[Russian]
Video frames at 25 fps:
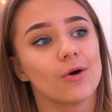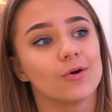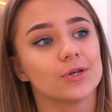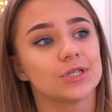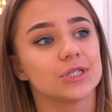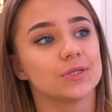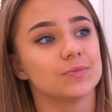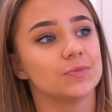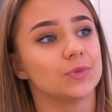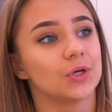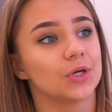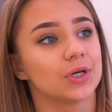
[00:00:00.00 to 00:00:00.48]

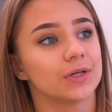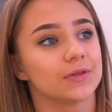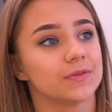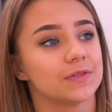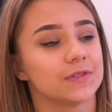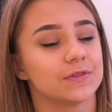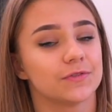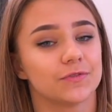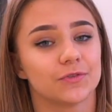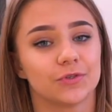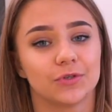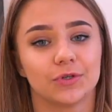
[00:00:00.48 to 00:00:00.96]
очень много
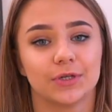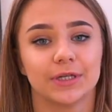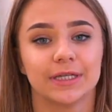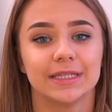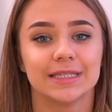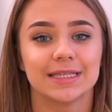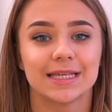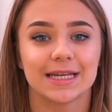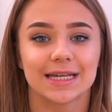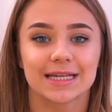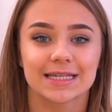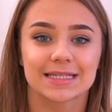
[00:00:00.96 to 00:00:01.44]
всего
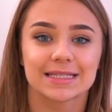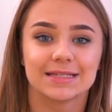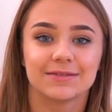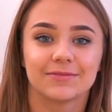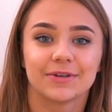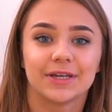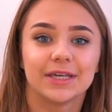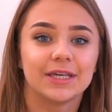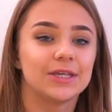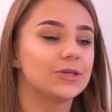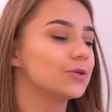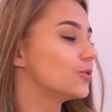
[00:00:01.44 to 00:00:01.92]

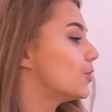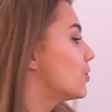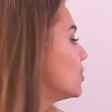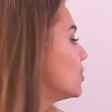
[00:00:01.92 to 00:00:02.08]
интересного и не